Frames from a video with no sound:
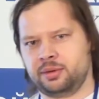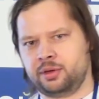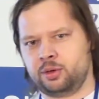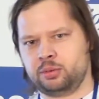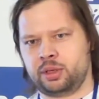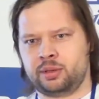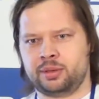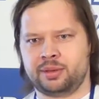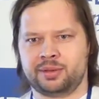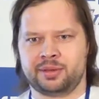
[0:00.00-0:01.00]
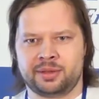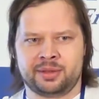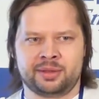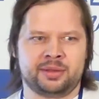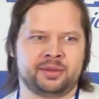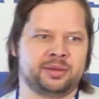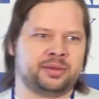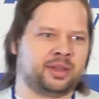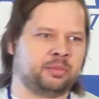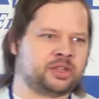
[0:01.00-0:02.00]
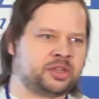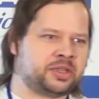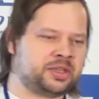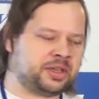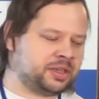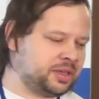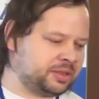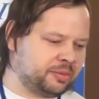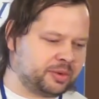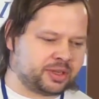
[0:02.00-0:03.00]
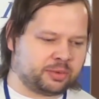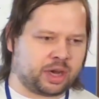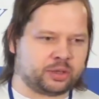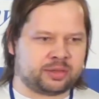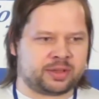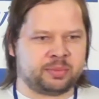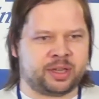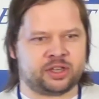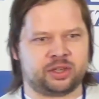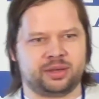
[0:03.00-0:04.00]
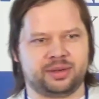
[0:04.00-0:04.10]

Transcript: Круто. На менеджерской секции есть веб-разработчик. А кто из вас менеджер?